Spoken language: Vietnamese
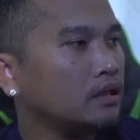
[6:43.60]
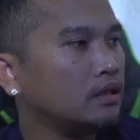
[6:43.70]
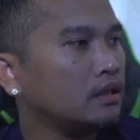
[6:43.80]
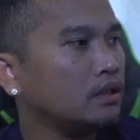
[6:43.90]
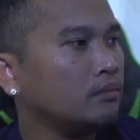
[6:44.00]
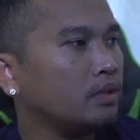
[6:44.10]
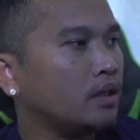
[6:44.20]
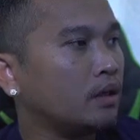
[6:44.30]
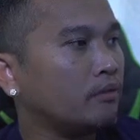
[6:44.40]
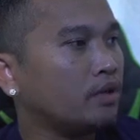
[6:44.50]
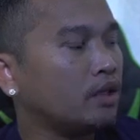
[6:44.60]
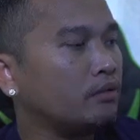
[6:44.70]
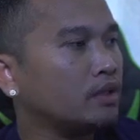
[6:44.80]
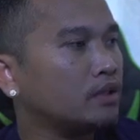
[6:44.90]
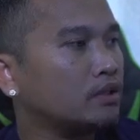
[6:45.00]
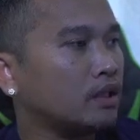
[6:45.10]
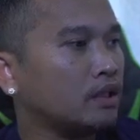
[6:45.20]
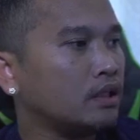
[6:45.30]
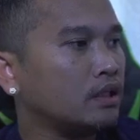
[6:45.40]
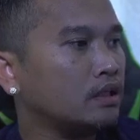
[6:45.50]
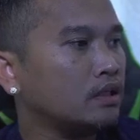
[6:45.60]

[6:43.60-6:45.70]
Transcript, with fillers: dương phở free version nữa nè,